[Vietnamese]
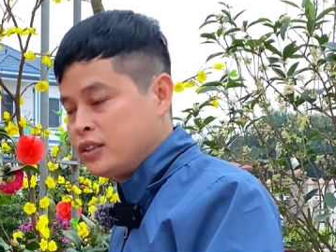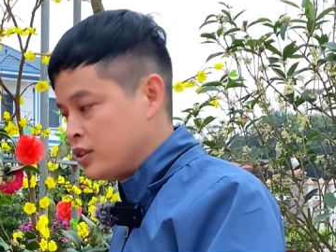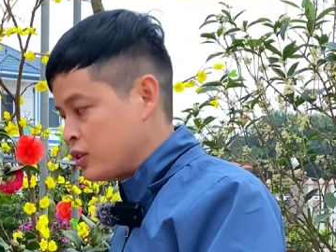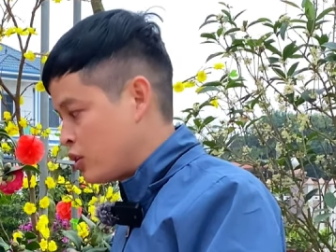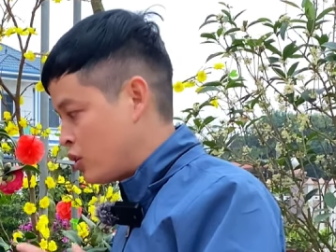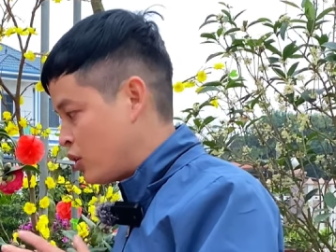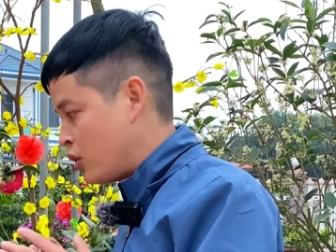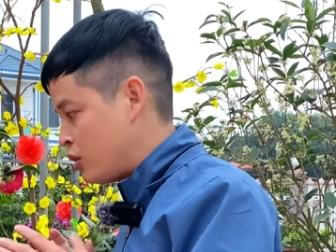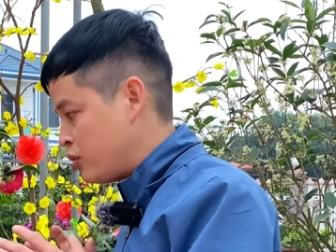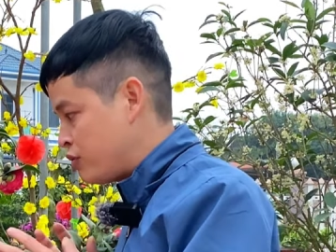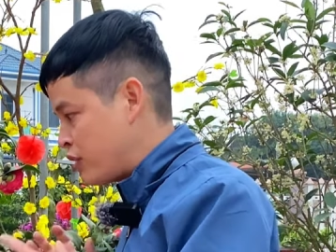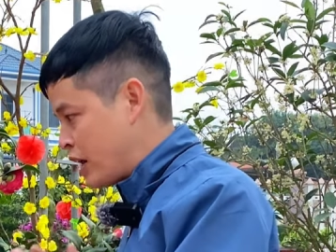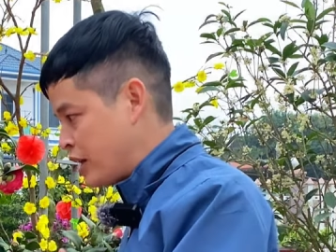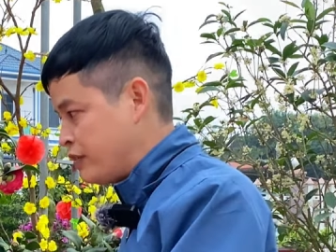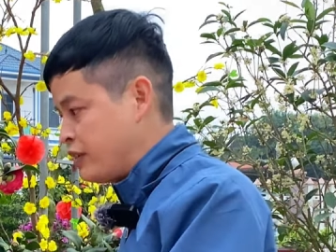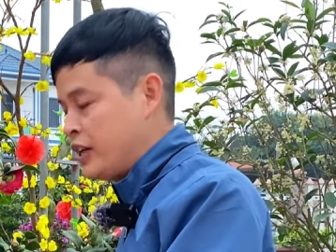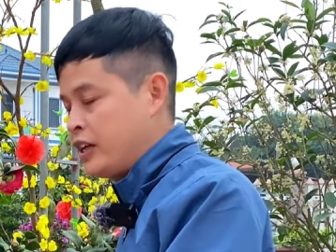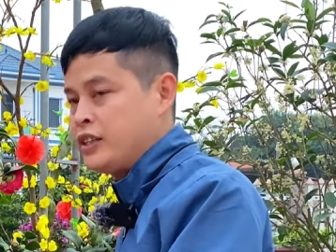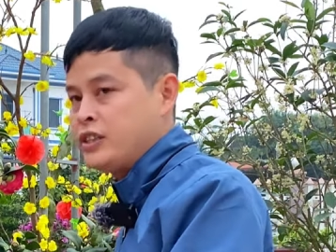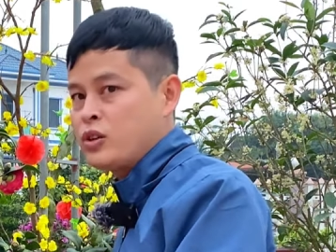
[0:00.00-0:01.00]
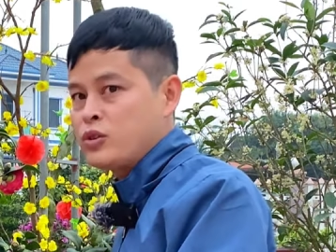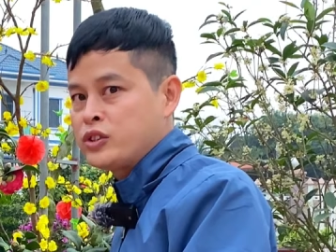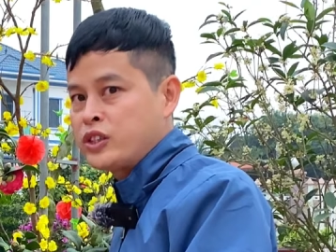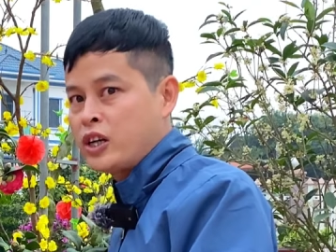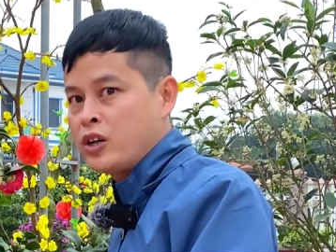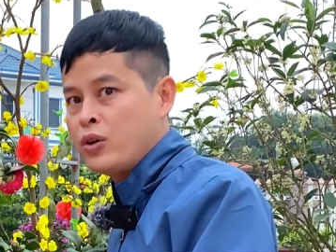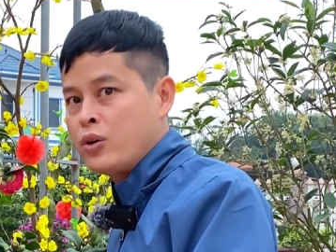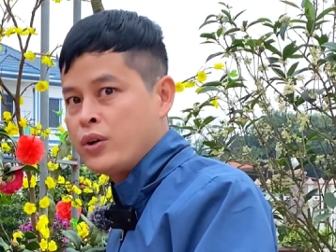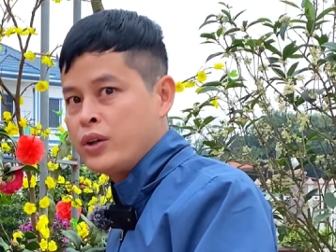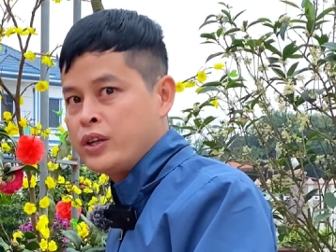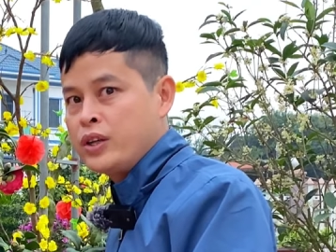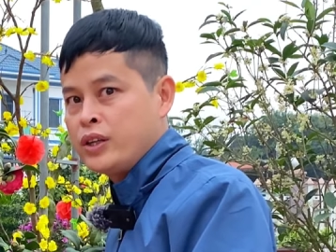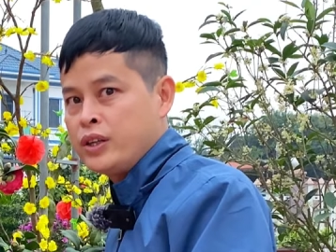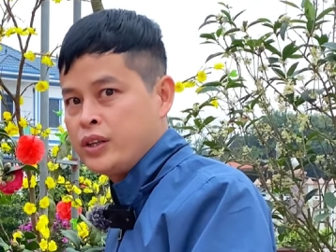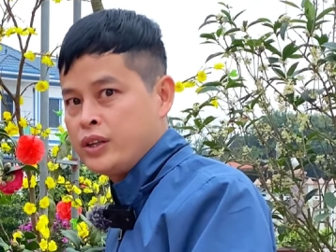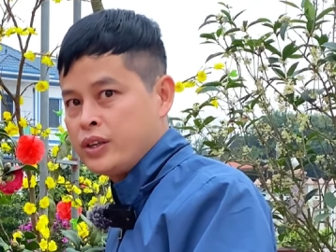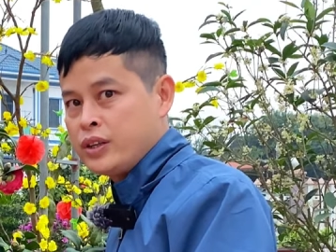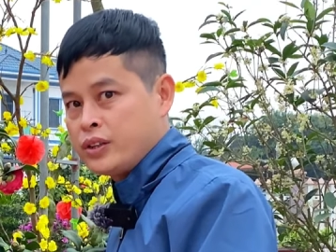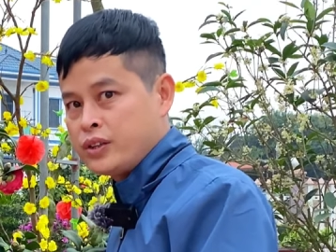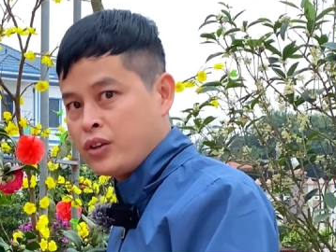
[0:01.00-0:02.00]
có vai vế trong xã hội
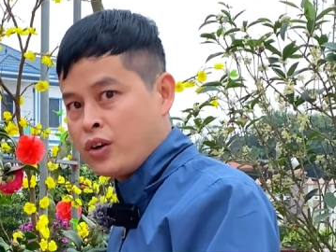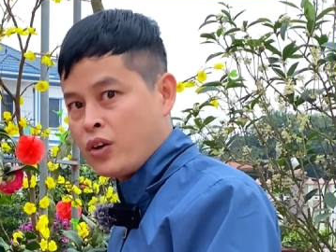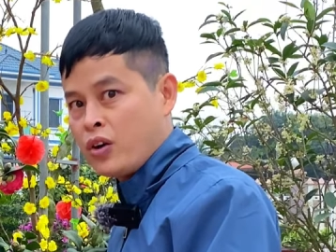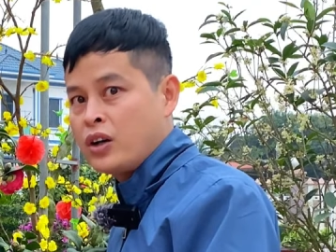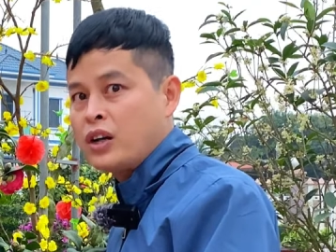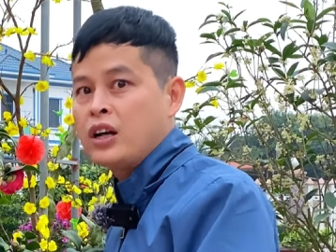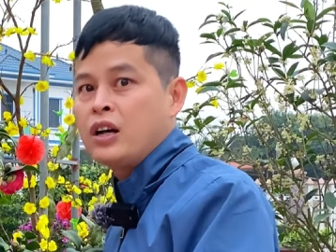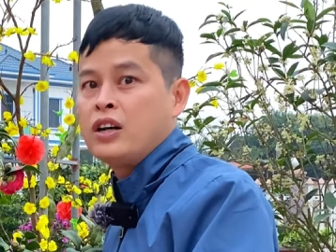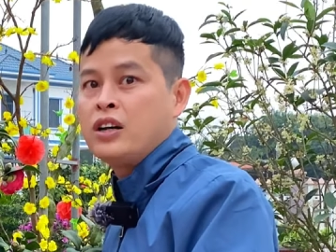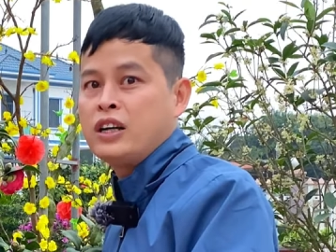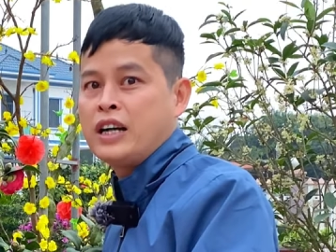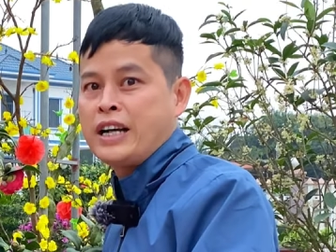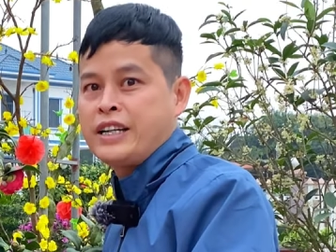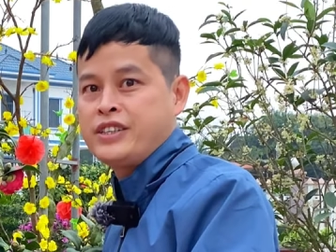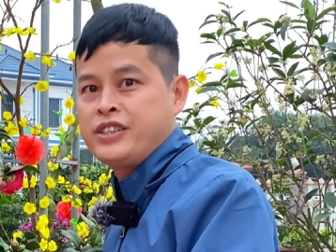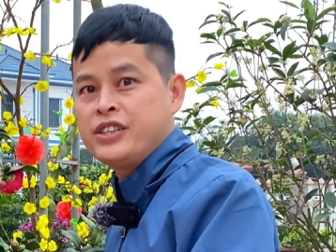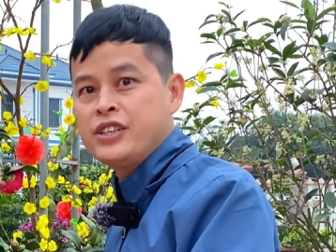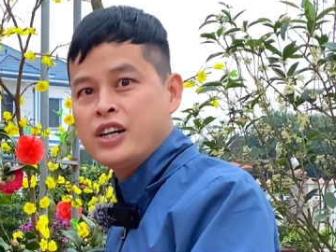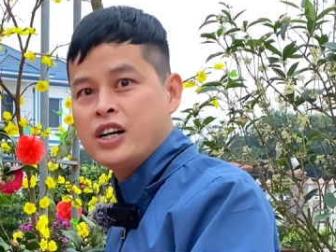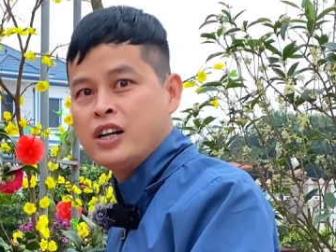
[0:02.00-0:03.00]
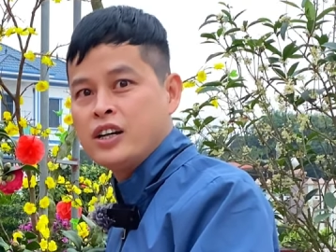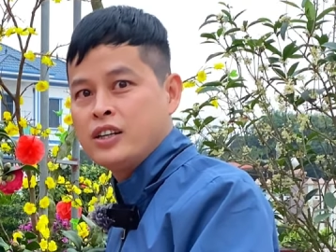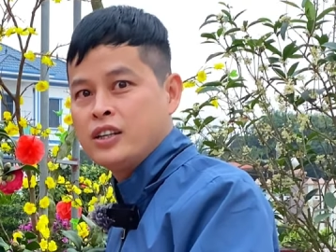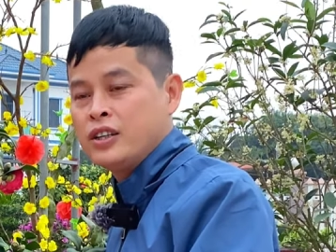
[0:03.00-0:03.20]
đó là ngày xưa